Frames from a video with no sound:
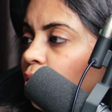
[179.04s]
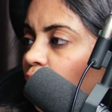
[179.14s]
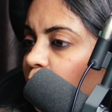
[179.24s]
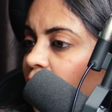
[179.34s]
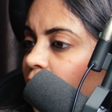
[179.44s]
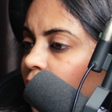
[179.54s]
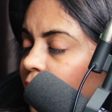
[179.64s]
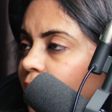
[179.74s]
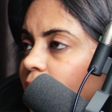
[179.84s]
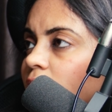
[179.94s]
गवर्नमेंट ने
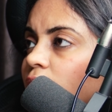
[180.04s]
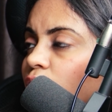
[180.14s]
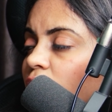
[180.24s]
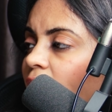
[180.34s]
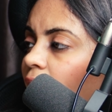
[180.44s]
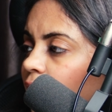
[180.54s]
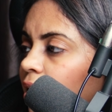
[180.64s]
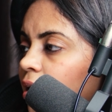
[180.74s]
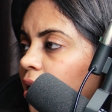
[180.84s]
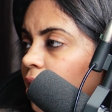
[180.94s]
इसी चीज को ट्रैक
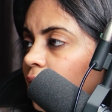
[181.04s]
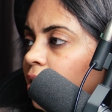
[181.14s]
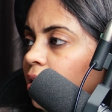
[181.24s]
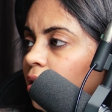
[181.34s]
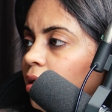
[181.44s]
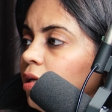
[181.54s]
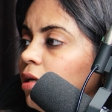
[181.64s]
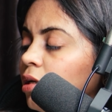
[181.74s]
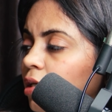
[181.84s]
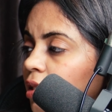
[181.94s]
करने के लिए की
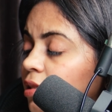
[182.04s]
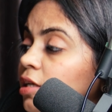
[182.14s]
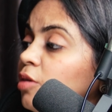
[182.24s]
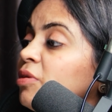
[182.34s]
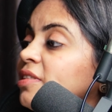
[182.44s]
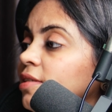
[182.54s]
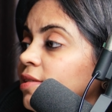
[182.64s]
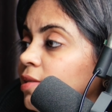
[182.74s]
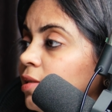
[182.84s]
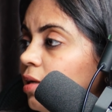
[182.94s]
कितने
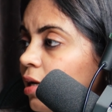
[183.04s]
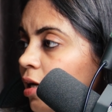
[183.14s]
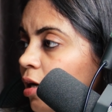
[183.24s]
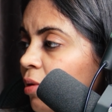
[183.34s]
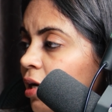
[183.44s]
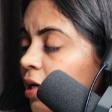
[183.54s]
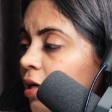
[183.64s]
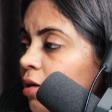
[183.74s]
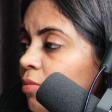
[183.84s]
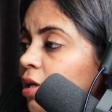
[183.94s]
बिजनेस हैं हमारे
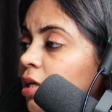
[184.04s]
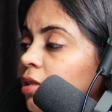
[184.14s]
इंडिया में